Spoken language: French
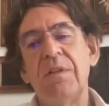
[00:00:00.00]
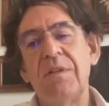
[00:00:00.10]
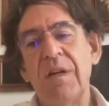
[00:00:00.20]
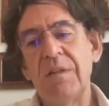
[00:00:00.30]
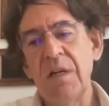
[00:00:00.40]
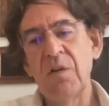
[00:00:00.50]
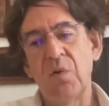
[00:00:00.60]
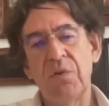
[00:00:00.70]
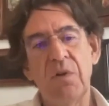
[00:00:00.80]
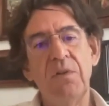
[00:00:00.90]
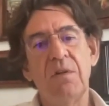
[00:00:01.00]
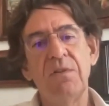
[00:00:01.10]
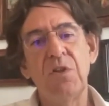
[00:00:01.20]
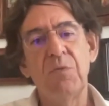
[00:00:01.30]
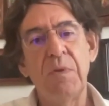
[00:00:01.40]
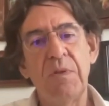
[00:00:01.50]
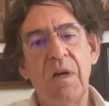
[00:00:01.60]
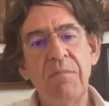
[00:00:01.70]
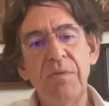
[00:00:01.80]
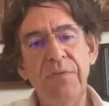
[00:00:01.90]
de data qu'on donne, si je puis
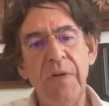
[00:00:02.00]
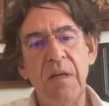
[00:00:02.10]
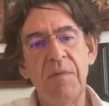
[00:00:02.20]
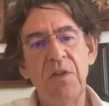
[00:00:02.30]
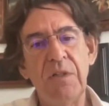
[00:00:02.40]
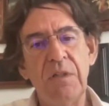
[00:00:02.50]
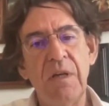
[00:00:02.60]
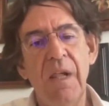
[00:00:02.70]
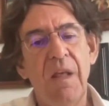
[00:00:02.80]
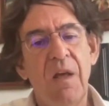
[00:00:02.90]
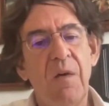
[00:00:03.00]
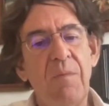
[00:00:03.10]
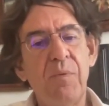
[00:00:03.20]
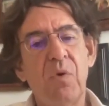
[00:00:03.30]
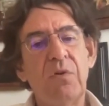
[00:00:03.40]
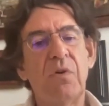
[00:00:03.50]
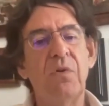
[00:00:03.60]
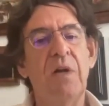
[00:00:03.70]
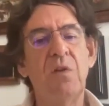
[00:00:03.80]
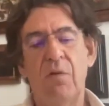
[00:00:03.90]
dire, à bouffer à la machine. Euh, pour
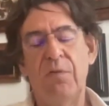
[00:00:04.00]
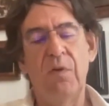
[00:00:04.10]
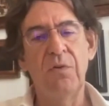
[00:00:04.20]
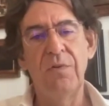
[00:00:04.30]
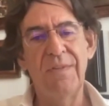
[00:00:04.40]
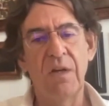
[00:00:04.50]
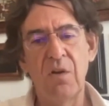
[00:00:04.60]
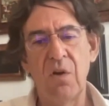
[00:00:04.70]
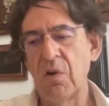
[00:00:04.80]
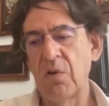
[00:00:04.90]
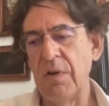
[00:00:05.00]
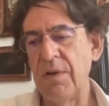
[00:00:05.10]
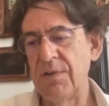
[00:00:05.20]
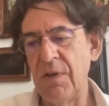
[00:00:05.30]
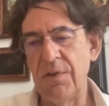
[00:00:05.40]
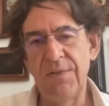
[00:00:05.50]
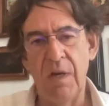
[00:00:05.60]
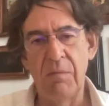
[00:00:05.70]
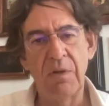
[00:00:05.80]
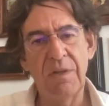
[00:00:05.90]
qu'un enfant de 5 ans reconnaisse un
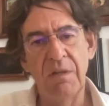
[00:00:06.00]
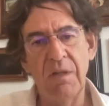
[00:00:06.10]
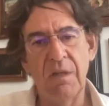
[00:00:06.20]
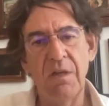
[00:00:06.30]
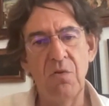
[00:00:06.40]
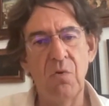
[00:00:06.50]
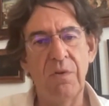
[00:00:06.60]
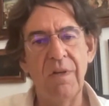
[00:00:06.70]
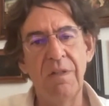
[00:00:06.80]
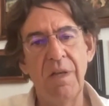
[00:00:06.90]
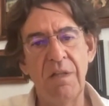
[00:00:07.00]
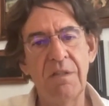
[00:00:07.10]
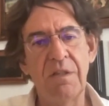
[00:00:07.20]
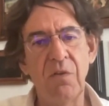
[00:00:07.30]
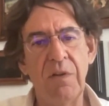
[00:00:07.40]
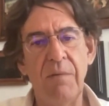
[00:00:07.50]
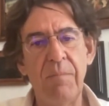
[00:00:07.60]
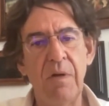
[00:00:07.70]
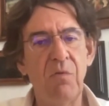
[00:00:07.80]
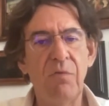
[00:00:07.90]
zèbre qui a des rayures d'un âne qui n'en a
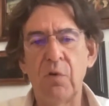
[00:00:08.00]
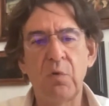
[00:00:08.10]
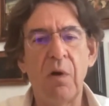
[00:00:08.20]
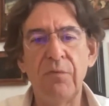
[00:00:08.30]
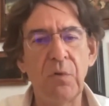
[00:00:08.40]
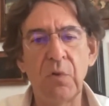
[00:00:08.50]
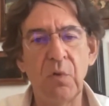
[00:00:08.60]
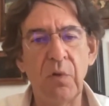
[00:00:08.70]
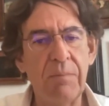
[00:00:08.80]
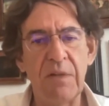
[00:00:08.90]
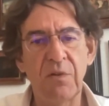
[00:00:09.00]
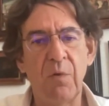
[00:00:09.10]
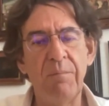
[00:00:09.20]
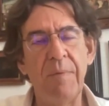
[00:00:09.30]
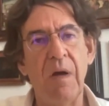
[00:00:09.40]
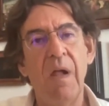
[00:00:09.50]
pas, il lui faut trois photos. Après, il ne se trompe pas.